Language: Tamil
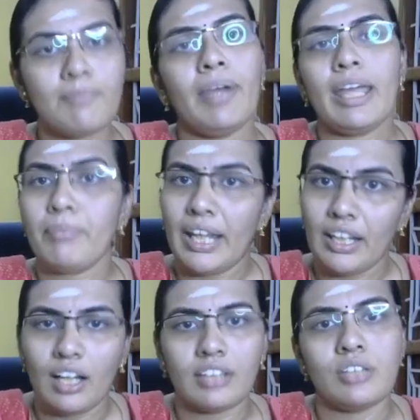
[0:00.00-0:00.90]
ப்ளே
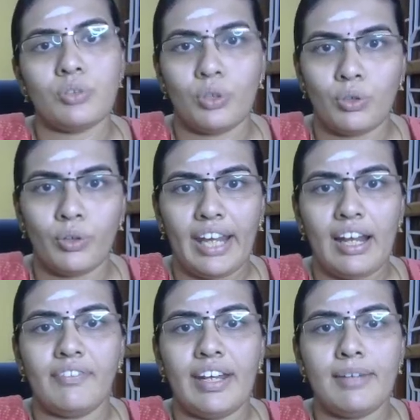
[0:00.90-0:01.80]
பண்ணியிருக்காங்கன்னு தான் சொல்லணும்
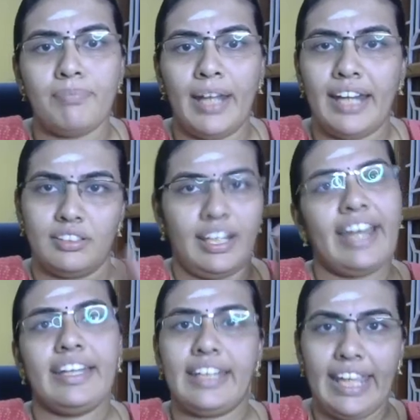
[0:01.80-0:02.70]
ஓகேங்களா வெல் பிளேட்
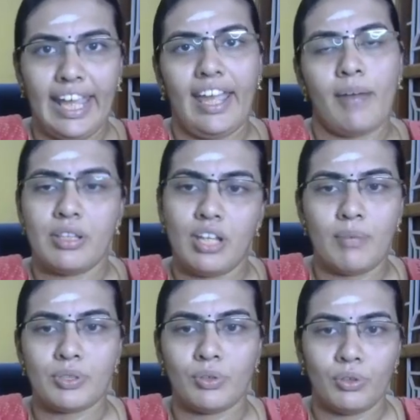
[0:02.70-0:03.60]
என்டிஏ அப்படின்னு தான்
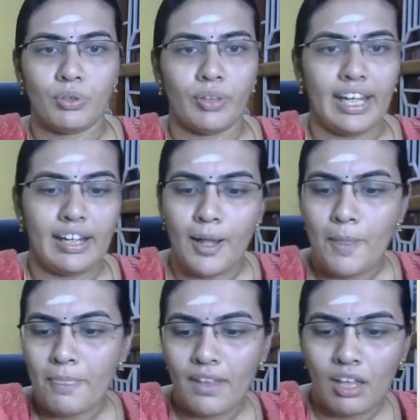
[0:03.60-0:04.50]
நம்ம சொல்லணும் ஓகேங்களா
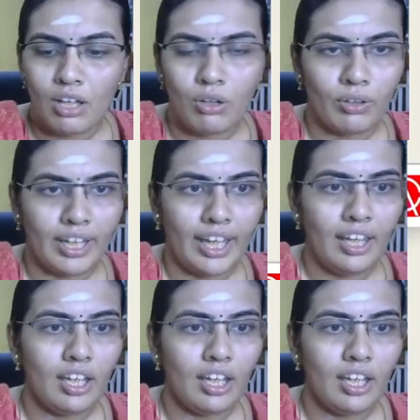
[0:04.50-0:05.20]
ஓகே